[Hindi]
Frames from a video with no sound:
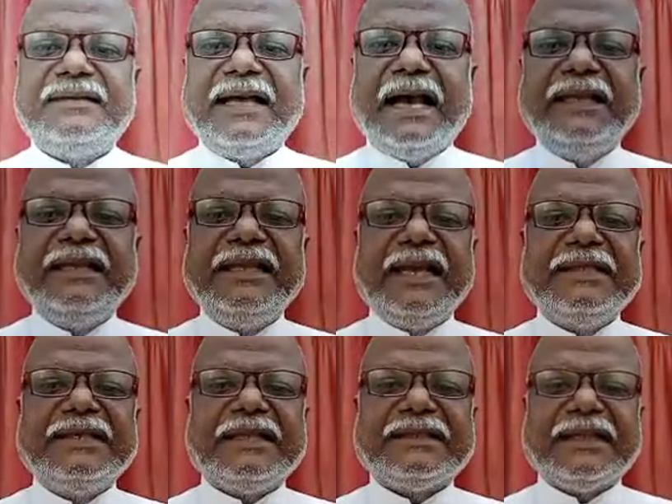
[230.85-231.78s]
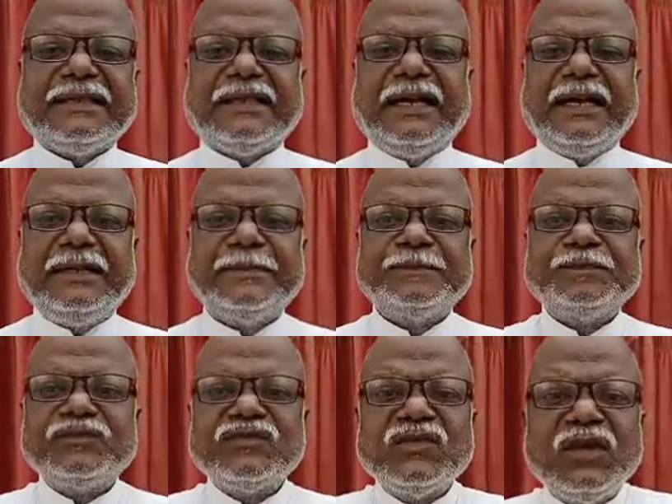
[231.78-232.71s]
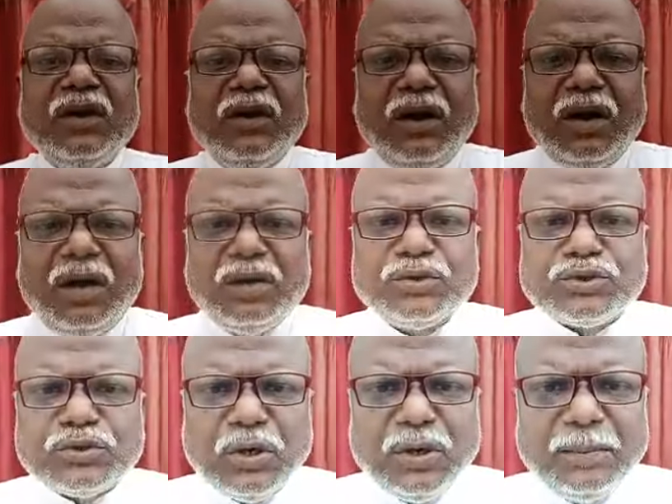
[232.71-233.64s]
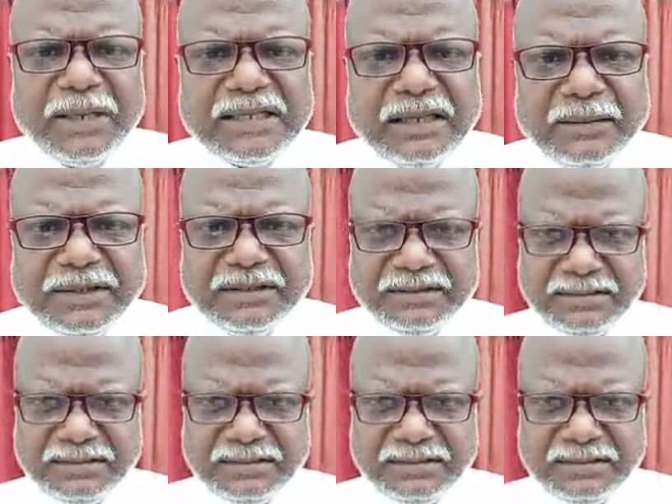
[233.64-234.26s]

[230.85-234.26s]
डाल दिया जाता था और उसको मतलब